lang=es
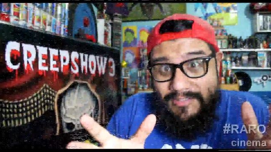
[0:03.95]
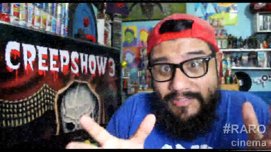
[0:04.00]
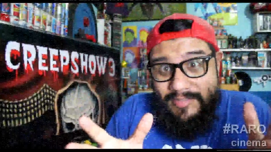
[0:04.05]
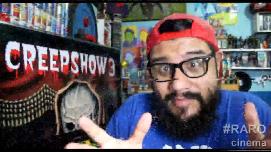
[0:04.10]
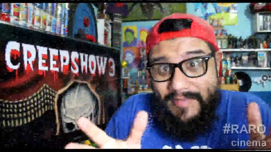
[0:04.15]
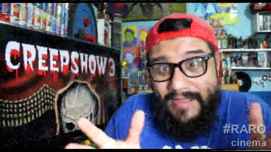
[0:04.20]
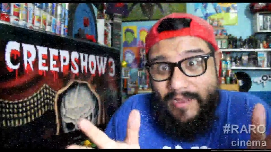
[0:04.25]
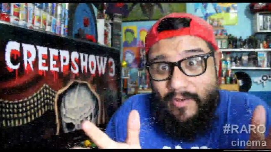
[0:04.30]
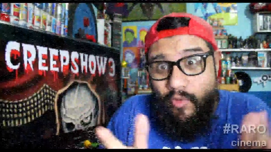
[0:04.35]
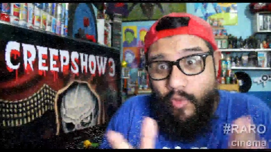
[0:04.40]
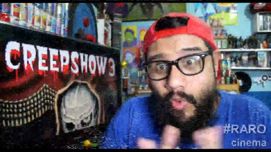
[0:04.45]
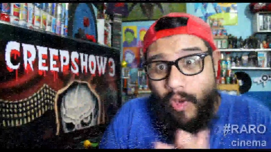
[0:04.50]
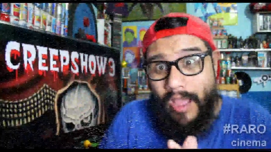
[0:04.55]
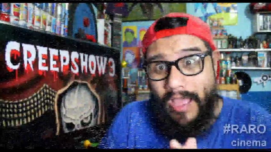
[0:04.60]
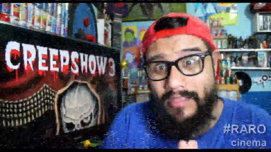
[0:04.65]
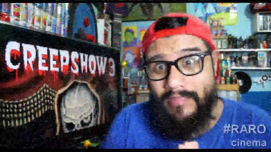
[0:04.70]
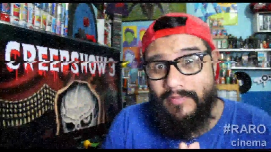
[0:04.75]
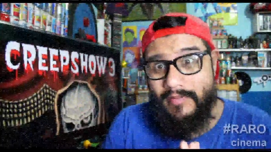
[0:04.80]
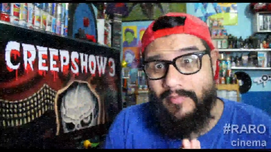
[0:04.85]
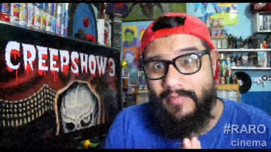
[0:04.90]
Yo soy Van
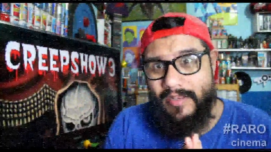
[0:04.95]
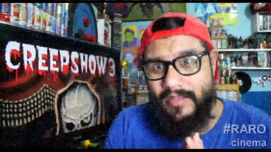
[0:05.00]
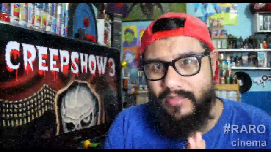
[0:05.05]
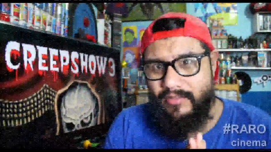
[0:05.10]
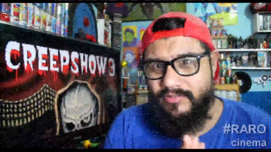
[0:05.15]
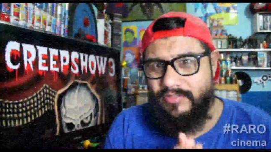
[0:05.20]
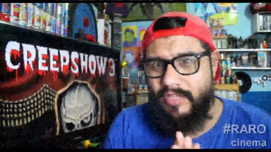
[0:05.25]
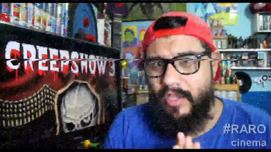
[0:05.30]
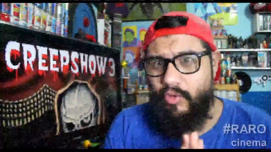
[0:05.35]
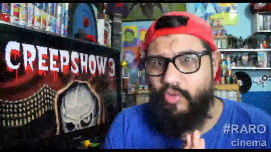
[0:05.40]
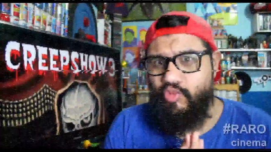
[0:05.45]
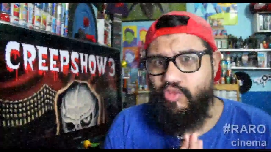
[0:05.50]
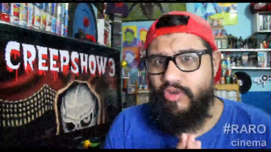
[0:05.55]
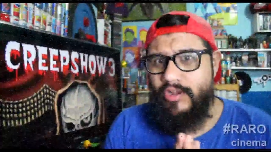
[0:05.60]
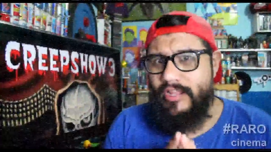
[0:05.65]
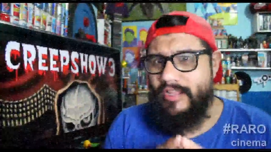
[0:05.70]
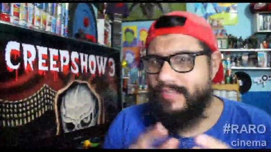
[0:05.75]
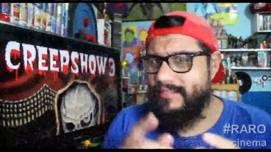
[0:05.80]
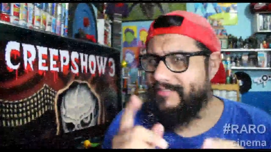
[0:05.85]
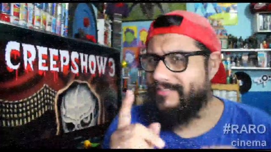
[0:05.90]
Guad, bienvenidos a
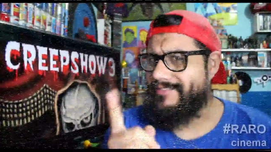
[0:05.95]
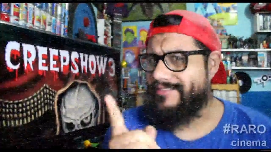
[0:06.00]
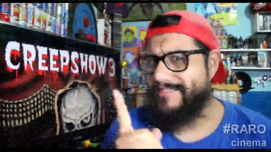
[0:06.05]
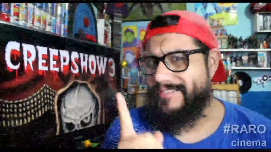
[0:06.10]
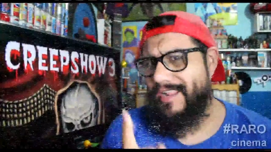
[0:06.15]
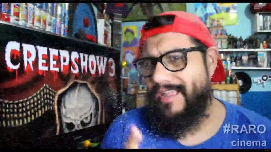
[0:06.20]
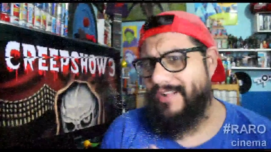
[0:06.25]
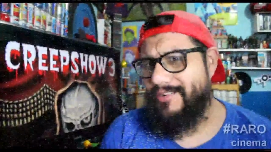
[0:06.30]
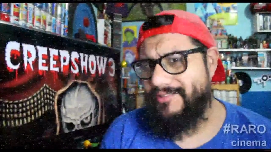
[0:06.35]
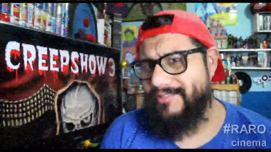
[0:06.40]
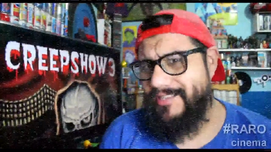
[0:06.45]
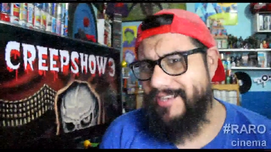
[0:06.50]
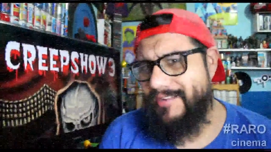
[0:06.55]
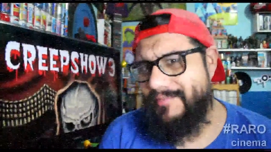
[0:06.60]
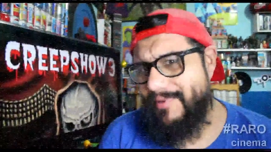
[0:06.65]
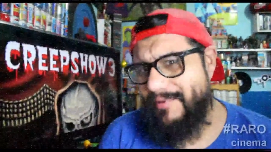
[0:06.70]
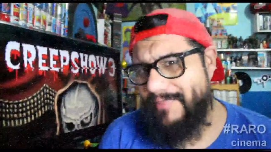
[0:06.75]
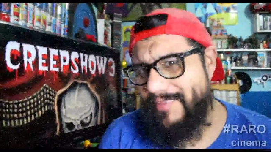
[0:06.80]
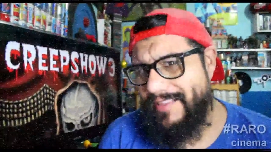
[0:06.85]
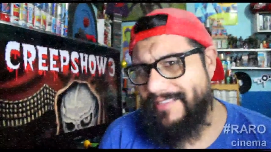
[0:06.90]
un raro
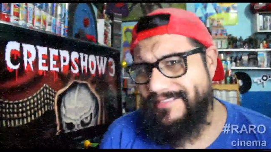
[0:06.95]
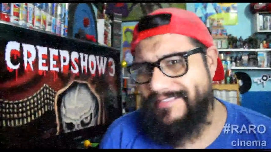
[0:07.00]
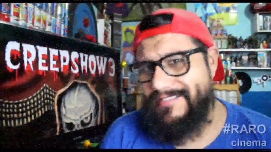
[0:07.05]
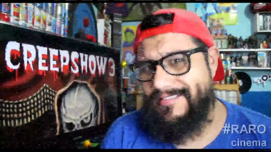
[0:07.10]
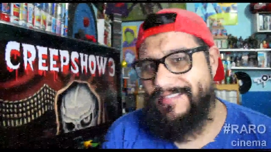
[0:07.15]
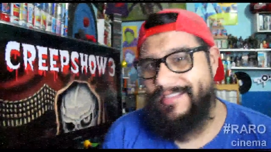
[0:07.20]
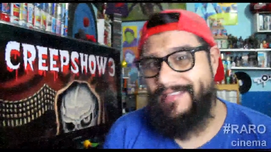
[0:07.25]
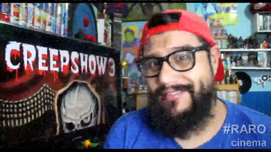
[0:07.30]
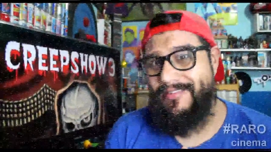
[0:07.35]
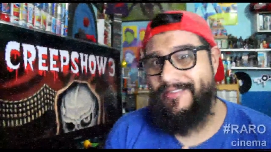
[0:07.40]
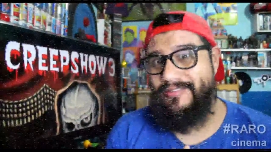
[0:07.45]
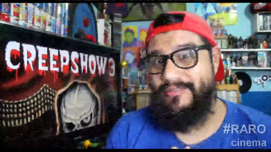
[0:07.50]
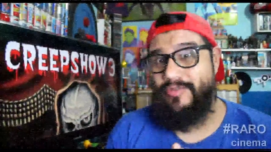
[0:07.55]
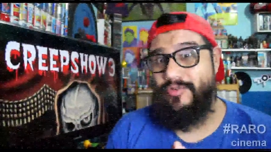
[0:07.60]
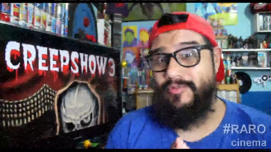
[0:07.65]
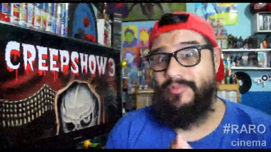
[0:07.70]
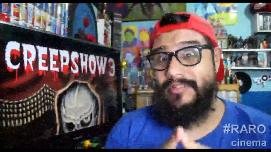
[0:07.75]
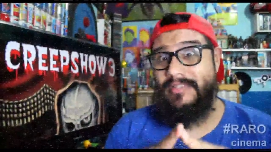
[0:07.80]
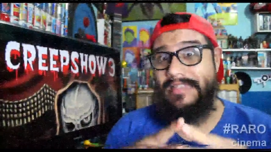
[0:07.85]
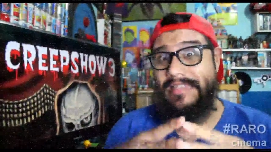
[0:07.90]
cinema más, esta vez
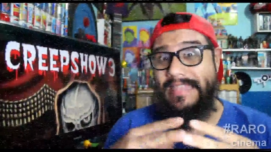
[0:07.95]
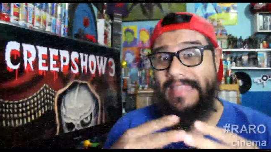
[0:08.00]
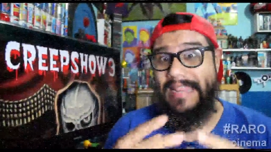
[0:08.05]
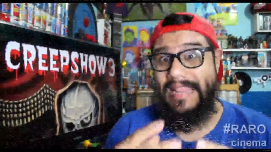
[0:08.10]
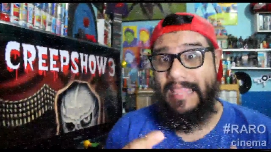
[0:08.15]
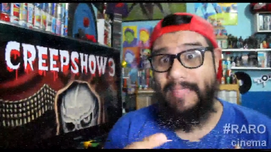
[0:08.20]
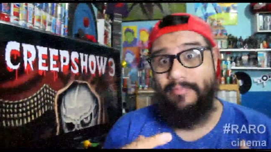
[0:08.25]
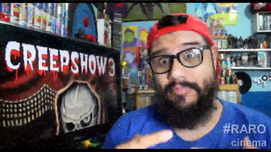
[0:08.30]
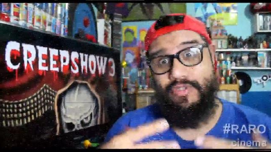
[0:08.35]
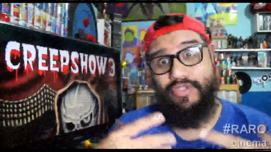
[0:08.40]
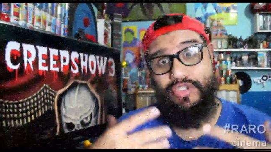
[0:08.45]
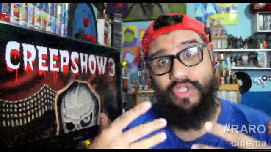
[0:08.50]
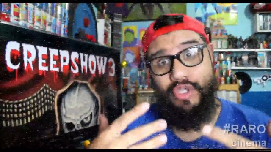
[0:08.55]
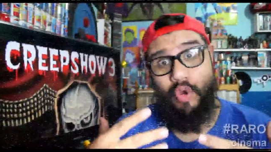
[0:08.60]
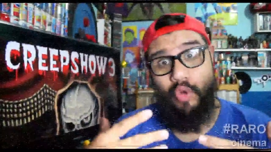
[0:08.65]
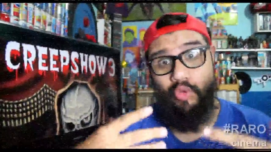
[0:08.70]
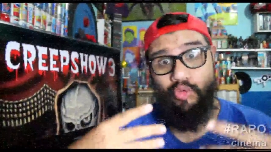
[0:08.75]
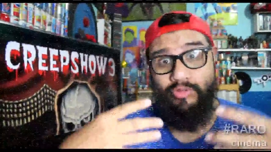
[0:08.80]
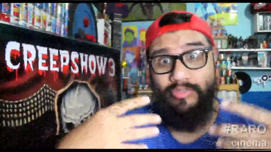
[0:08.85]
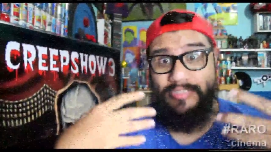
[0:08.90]
con
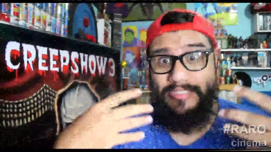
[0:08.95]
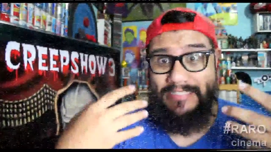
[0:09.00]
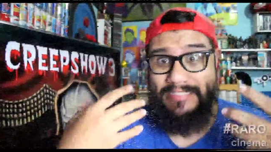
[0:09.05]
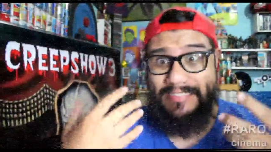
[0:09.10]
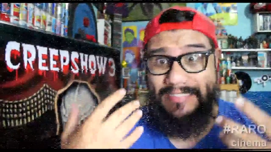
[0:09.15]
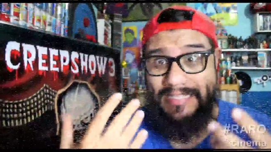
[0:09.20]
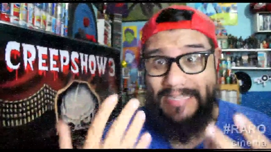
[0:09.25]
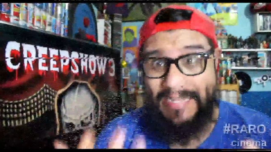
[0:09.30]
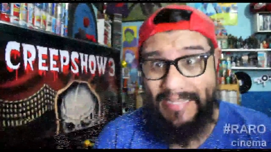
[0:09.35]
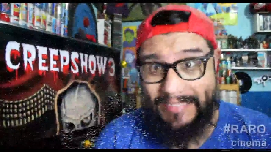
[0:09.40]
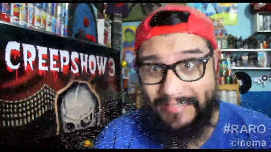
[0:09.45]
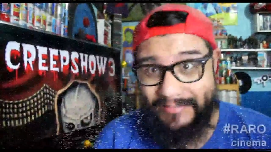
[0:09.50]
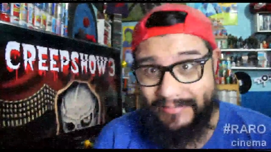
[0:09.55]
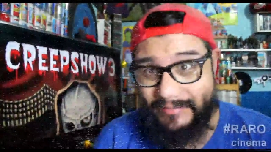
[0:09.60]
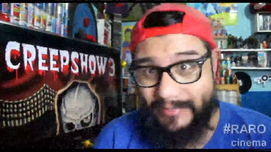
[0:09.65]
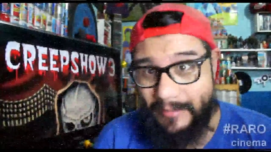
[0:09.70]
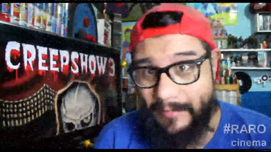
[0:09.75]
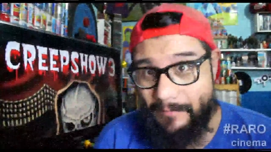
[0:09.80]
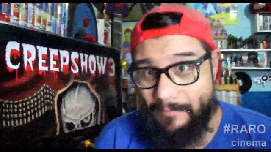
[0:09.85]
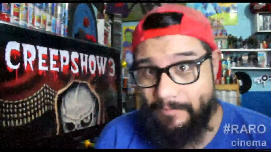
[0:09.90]
Creepshow 3.